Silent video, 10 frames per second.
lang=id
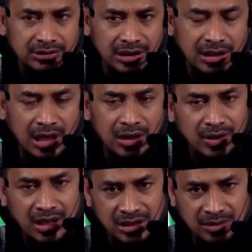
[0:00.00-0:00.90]
Ya, kalau
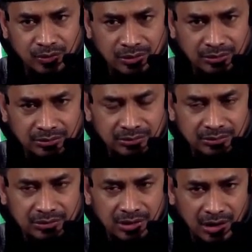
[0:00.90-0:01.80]
kadhibun
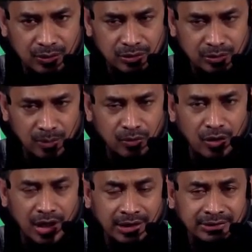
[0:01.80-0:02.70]
kedus
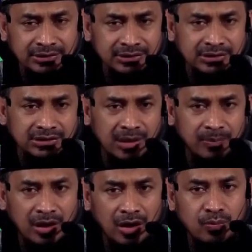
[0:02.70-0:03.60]
kebohongan,
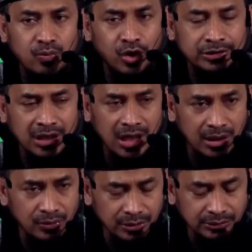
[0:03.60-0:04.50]
tapi kalau
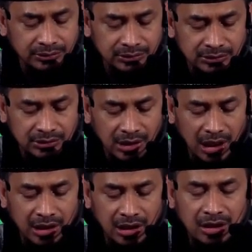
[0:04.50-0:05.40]
buhtanun
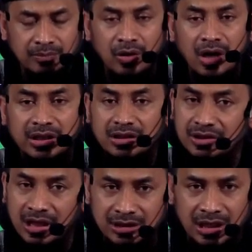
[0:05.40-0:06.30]
adalah kebohongan yang
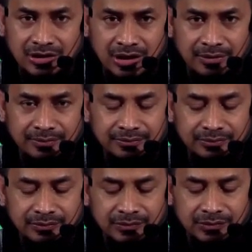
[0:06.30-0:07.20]
sangat dahsyat.
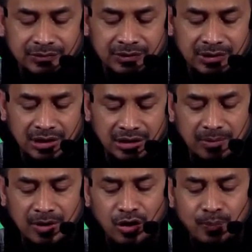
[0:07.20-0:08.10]

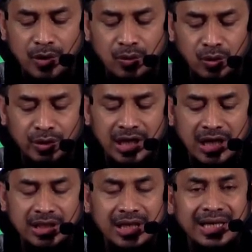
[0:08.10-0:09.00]
Kata beliau, fakulun
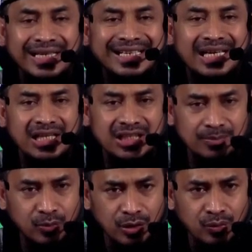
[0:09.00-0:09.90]
hada
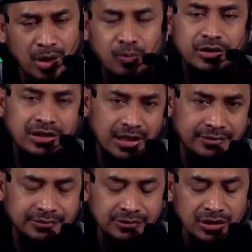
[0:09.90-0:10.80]
kadhibun wa
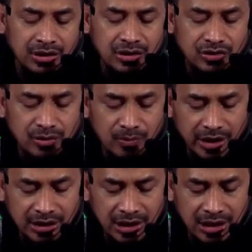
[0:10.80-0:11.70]
buhtan
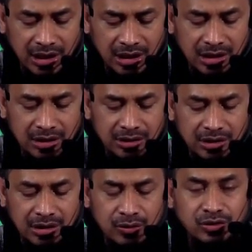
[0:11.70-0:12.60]
semua ini adalah
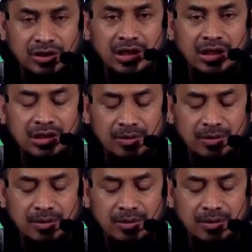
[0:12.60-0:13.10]
kedustaan dan